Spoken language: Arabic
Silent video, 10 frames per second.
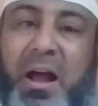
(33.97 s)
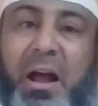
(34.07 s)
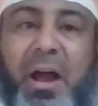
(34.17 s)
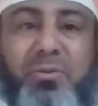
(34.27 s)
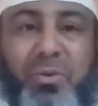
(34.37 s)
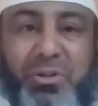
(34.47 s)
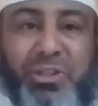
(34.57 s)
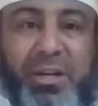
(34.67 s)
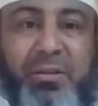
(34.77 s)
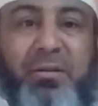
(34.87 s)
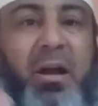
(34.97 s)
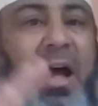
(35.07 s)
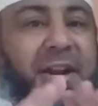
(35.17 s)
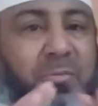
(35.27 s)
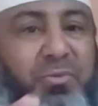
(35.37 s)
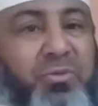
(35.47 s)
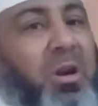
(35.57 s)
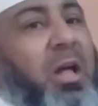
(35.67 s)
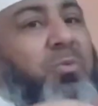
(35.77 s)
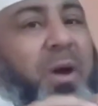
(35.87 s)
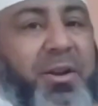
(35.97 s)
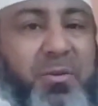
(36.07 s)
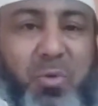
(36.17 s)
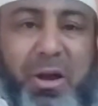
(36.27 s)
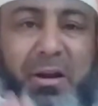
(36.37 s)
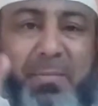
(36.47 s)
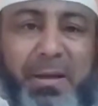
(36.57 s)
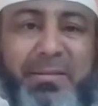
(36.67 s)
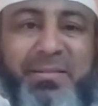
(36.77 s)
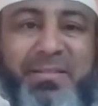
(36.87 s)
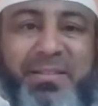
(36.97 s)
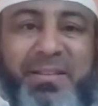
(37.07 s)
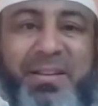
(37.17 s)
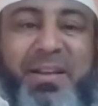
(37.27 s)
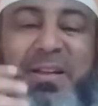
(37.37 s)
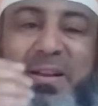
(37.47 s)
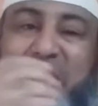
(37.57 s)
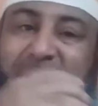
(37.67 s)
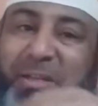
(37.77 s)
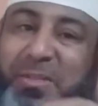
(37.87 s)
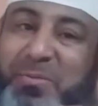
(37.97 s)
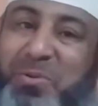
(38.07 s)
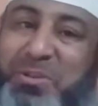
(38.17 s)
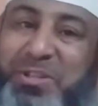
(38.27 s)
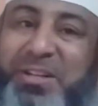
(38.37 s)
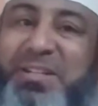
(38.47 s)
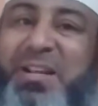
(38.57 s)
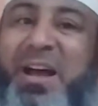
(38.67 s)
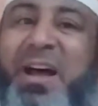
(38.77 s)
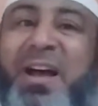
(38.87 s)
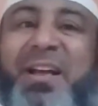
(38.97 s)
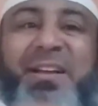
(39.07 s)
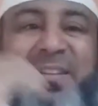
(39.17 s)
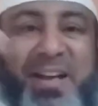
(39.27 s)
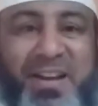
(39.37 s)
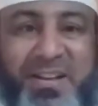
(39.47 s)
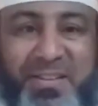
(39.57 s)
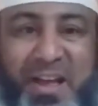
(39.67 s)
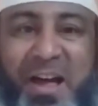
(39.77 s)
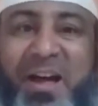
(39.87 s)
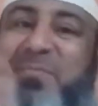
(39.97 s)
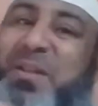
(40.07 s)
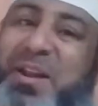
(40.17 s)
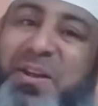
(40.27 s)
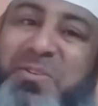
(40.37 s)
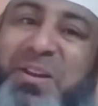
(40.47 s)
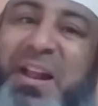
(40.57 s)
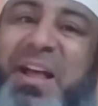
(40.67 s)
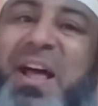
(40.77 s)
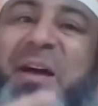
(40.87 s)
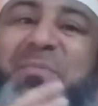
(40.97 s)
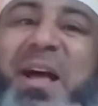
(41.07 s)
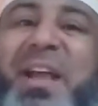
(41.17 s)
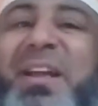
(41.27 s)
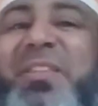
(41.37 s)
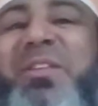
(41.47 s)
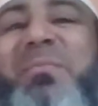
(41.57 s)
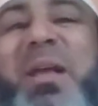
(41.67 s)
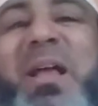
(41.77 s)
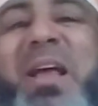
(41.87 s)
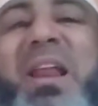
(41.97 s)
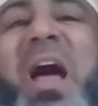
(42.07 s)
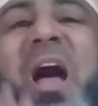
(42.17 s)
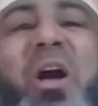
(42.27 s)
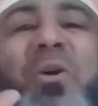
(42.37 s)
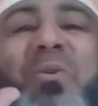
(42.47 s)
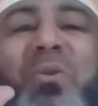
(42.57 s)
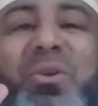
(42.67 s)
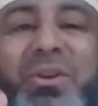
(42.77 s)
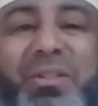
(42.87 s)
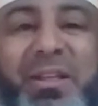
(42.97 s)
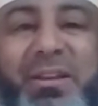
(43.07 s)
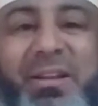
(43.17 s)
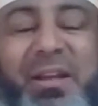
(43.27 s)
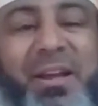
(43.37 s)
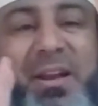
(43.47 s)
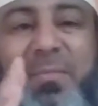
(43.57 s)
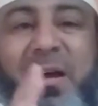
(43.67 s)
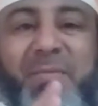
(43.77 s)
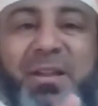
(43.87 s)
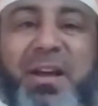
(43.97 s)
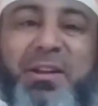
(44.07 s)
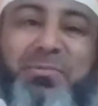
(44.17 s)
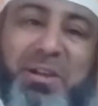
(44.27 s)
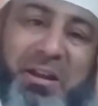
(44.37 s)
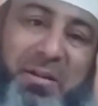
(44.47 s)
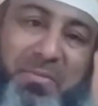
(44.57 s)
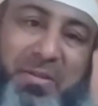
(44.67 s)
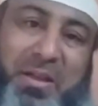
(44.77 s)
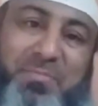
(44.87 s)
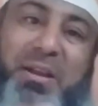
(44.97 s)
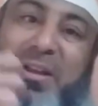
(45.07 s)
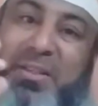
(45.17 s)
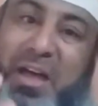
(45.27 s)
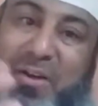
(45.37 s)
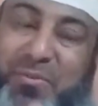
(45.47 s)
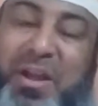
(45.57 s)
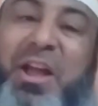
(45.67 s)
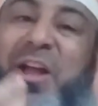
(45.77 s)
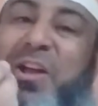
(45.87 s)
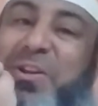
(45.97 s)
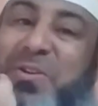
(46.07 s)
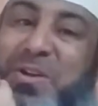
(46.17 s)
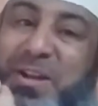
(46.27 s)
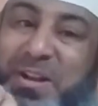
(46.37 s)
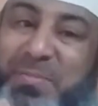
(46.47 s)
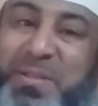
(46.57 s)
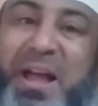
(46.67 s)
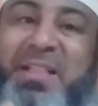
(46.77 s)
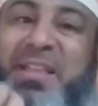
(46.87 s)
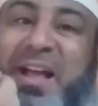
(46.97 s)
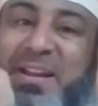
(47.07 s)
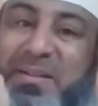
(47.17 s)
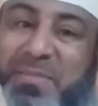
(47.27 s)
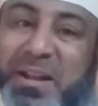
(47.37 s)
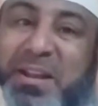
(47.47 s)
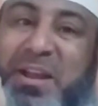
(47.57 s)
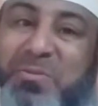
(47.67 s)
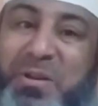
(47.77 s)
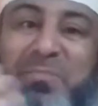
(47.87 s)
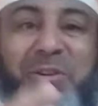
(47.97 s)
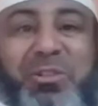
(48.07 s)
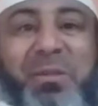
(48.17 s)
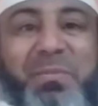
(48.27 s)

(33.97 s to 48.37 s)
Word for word: عن كل شيء عن المفطرات وعن المحرمات لا ننظر بوجه النساء لا نغتاب لا ناكل الحرام لا نكذب لا لا لا كل دني احنا ما عملناها في شهر رمضان بالاضافه انه احنا ابتعدنا عن الماكل والمشرب